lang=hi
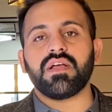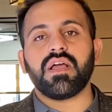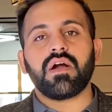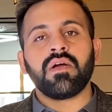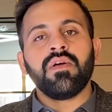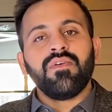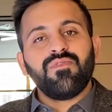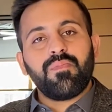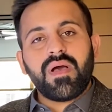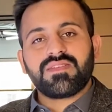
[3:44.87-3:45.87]
या वो
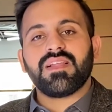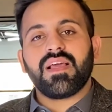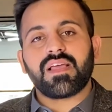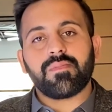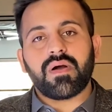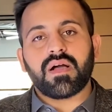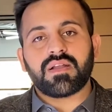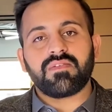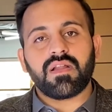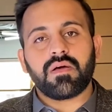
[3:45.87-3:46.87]
पैसे लेके भागने
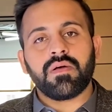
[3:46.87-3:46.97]
वाला